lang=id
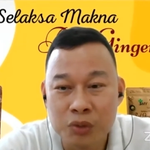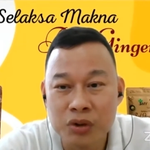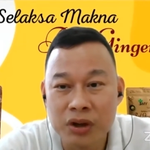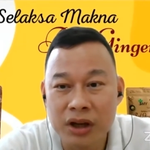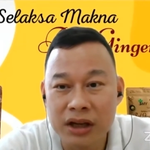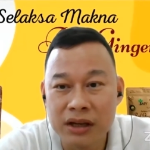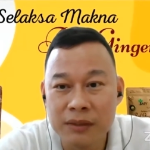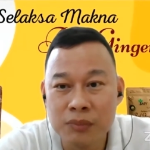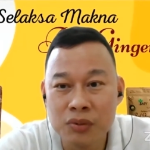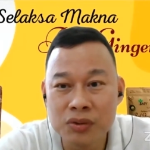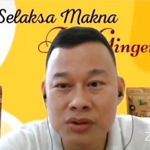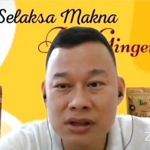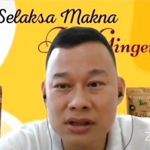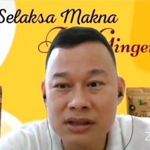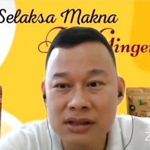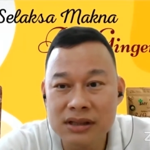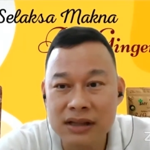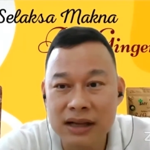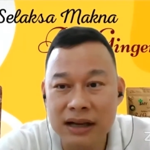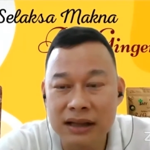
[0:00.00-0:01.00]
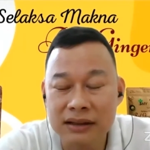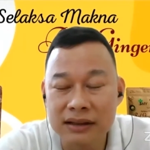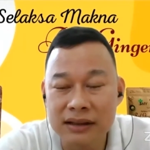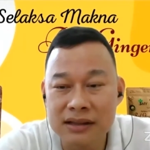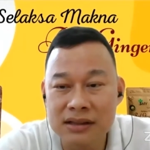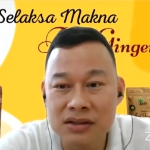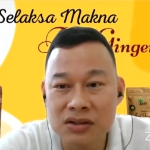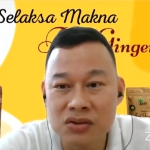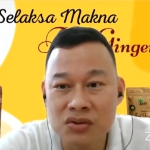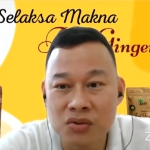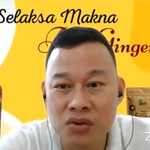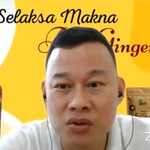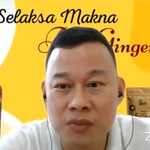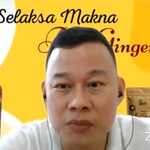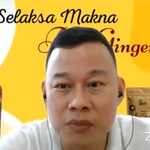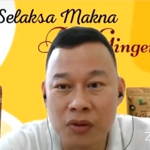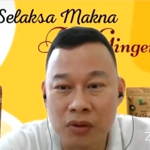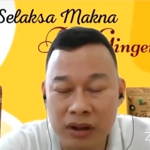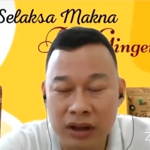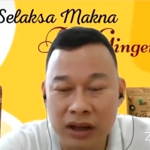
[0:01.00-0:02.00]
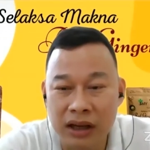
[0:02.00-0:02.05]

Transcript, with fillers: punya ibu sih secara tes cukup oke